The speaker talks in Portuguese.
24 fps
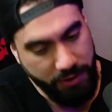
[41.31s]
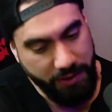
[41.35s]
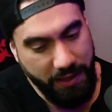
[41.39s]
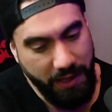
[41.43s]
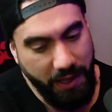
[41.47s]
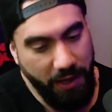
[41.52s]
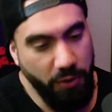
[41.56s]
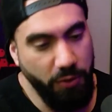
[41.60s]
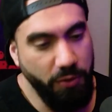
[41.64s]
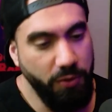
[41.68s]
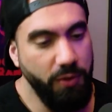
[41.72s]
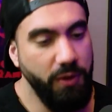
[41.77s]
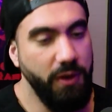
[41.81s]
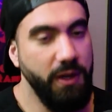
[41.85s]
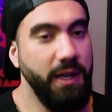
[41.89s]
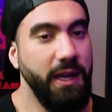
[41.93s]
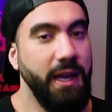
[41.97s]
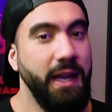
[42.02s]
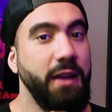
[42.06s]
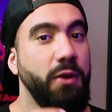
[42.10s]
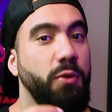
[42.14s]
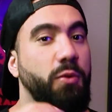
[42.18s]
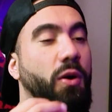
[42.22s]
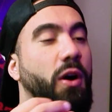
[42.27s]
Total.
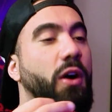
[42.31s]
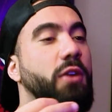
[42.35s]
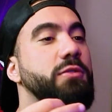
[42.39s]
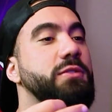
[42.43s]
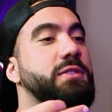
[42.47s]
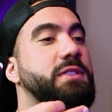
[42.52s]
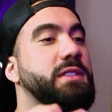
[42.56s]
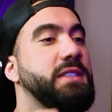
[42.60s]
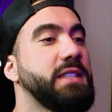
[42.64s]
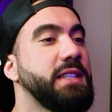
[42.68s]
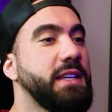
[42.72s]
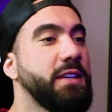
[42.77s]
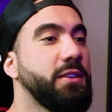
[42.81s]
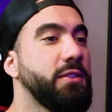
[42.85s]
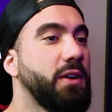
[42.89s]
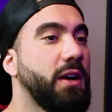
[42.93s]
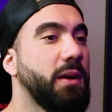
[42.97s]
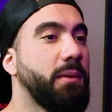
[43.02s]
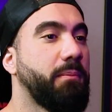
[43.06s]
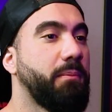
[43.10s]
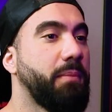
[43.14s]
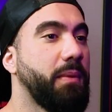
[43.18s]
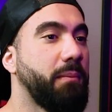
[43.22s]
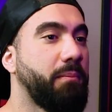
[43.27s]
É igualzinho
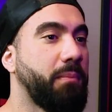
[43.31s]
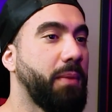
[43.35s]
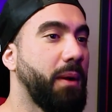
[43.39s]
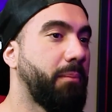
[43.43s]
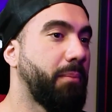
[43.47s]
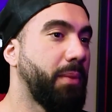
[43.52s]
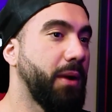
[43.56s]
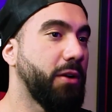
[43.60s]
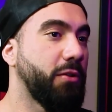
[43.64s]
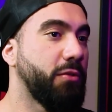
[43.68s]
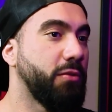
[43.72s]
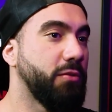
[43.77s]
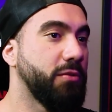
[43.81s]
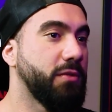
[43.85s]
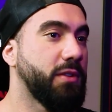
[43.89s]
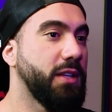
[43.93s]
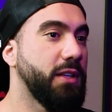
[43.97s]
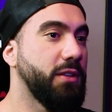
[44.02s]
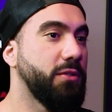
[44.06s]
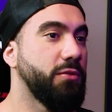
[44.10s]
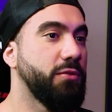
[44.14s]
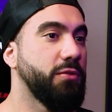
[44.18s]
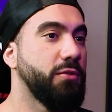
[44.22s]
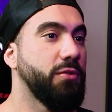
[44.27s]
a, a
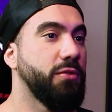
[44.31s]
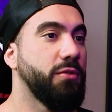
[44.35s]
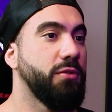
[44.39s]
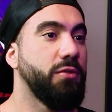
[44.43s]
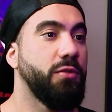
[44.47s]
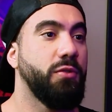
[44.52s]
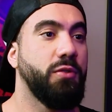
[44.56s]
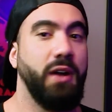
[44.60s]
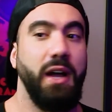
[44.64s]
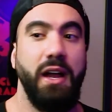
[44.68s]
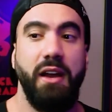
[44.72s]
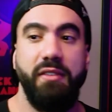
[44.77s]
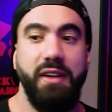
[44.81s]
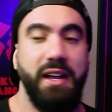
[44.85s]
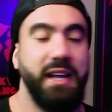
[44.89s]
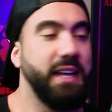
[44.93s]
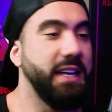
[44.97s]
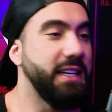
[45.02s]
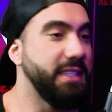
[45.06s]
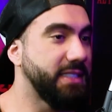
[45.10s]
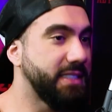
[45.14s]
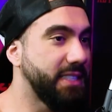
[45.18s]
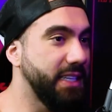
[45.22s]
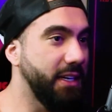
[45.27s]
pergunta do... O cara vai
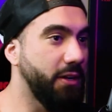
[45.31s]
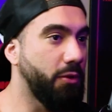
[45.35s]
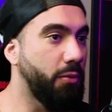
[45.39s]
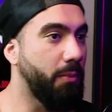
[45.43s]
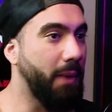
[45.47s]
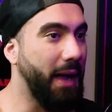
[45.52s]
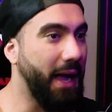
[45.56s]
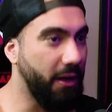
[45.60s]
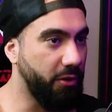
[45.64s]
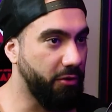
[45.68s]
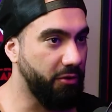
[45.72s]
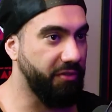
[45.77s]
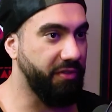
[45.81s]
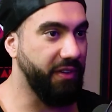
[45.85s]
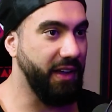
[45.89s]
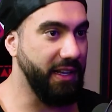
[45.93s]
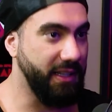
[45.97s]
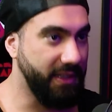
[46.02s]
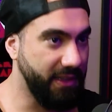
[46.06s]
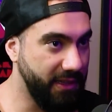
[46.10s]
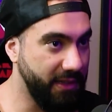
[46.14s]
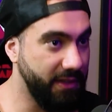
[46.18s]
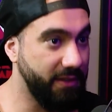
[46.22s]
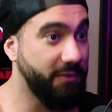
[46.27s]
crescer? O magro
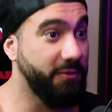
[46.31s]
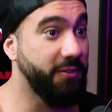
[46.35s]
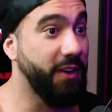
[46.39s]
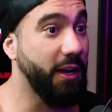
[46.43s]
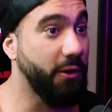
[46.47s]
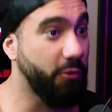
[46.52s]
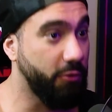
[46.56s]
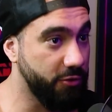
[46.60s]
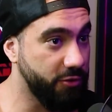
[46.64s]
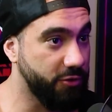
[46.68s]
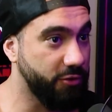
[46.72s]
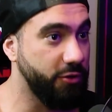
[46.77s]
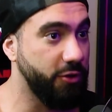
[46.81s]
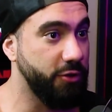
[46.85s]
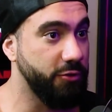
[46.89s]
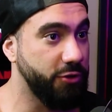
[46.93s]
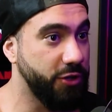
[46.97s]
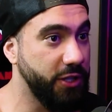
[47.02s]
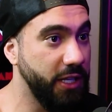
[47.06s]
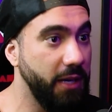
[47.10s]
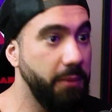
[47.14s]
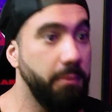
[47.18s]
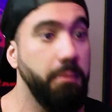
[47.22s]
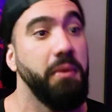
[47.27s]
vai, vai construir um
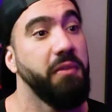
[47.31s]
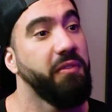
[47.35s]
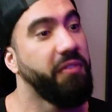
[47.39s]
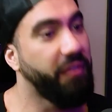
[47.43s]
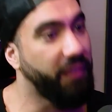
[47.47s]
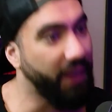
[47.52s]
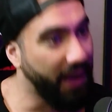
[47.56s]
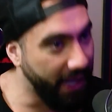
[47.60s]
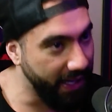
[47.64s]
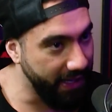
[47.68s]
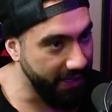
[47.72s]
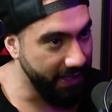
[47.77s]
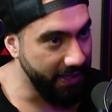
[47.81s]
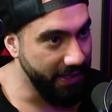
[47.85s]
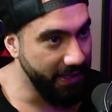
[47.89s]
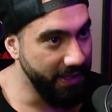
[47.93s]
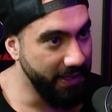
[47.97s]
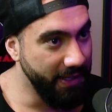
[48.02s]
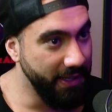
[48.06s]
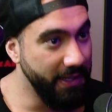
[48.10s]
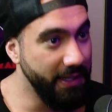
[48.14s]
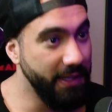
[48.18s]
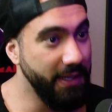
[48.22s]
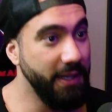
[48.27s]
shape? Vai.
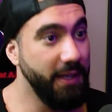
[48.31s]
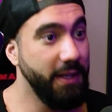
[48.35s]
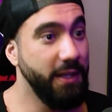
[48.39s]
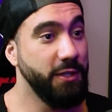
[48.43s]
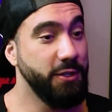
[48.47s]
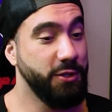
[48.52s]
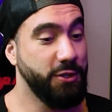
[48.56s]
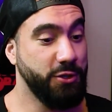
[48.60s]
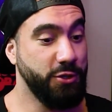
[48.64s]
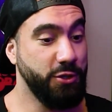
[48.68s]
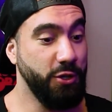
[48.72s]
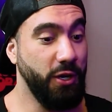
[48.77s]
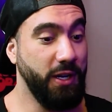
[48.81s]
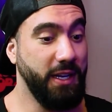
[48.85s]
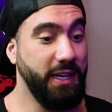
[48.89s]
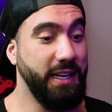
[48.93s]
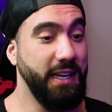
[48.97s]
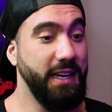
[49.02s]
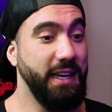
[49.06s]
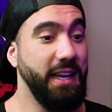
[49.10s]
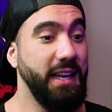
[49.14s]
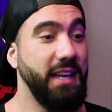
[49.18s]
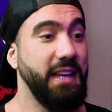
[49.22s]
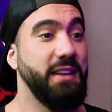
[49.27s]
Só
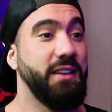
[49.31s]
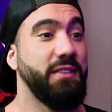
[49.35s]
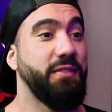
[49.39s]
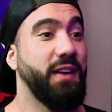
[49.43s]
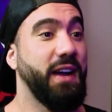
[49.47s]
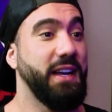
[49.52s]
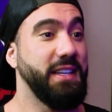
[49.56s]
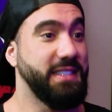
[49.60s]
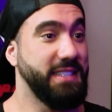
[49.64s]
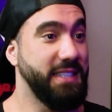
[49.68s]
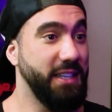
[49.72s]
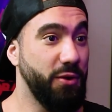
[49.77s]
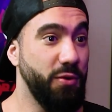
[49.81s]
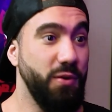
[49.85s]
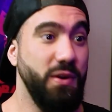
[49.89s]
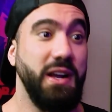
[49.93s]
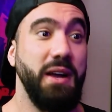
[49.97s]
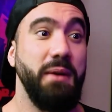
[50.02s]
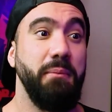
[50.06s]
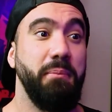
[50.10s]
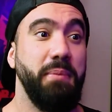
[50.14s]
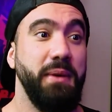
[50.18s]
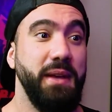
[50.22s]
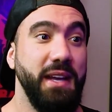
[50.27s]
que ele vai ser um
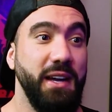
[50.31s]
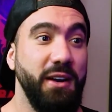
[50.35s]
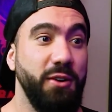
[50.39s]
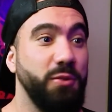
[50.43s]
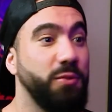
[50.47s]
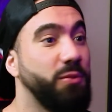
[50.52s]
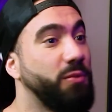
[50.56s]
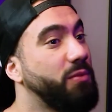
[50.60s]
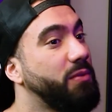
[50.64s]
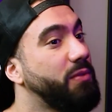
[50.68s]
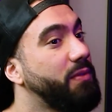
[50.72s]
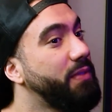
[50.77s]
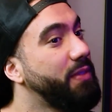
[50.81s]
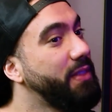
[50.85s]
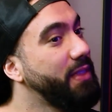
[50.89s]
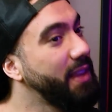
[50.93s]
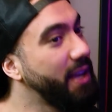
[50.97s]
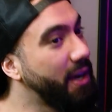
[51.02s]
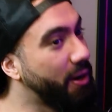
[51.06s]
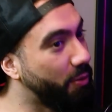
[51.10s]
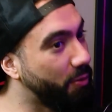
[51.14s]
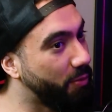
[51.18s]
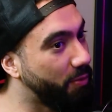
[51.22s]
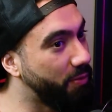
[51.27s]
campeão?
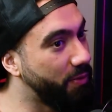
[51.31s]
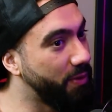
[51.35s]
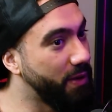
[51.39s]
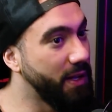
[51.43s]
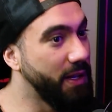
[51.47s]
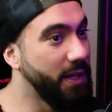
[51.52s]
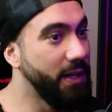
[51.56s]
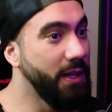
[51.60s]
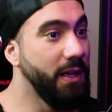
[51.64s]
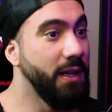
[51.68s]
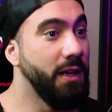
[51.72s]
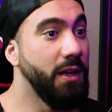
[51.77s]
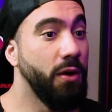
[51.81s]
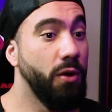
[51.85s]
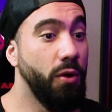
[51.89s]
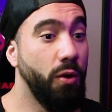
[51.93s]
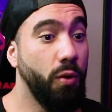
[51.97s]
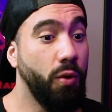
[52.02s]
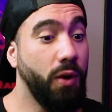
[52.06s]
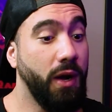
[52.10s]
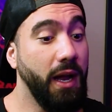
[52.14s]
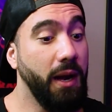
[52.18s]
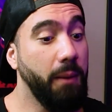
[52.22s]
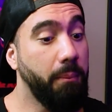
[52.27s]
Não
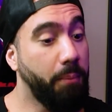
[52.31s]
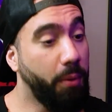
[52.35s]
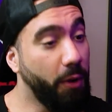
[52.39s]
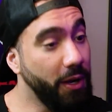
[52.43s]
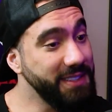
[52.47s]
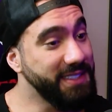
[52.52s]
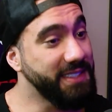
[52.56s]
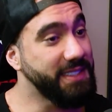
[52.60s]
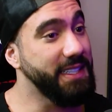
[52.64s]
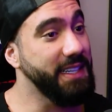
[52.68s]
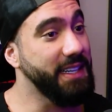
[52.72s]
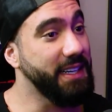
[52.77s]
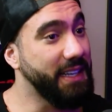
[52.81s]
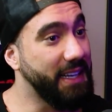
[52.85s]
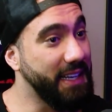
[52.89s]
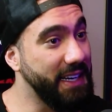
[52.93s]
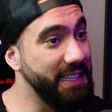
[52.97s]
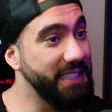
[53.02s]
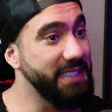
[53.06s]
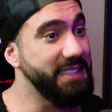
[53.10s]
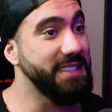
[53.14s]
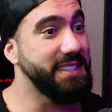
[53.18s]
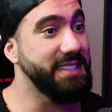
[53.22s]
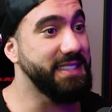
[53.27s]
cara pode ser
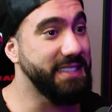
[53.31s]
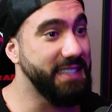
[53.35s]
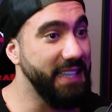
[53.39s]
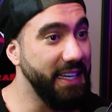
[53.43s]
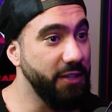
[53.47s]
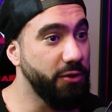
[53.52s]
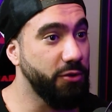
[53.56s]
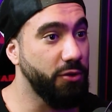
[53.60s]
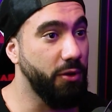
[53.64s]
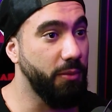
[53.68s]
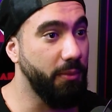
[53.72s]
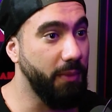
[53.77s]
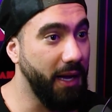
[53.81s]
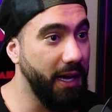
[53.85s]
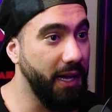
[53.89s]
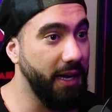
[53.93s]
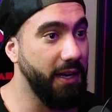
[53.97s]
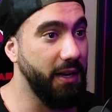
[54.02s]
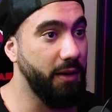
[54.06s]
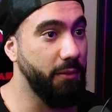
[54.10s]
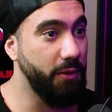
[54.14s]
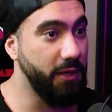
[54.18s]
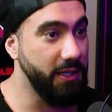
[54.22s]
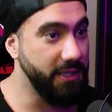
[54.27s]
grande sem
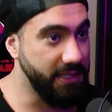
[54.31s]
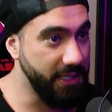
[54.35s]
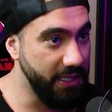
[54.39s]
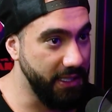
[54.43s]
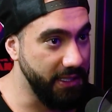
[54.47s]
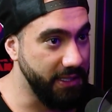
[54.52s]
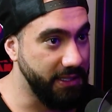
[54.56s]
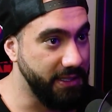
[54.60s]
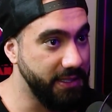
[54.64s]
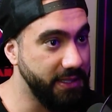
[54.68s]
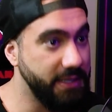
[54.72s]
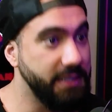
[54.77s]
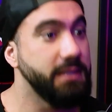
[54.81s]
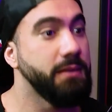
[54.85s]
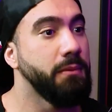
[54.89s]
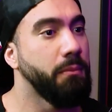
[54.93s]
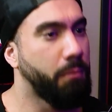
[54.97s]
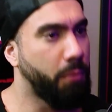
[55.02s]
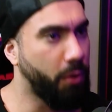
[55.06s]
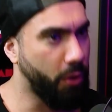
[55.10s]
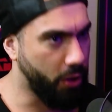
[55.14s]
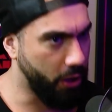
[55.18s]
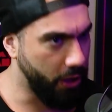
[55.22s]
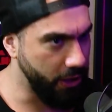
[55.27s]
tomar anabolizantes?
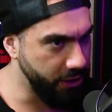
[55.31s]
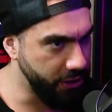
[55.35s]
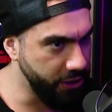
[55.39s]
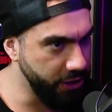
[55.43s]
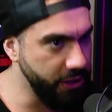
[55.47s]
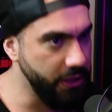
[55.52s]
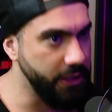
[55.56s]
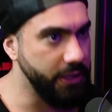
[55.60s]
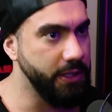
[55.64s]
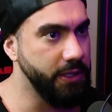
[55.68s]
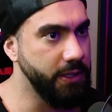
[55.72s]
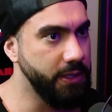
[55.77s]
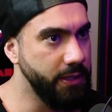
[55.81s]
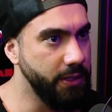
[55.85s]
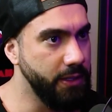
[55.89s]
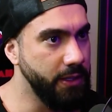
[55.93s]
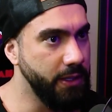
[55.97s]
Pode.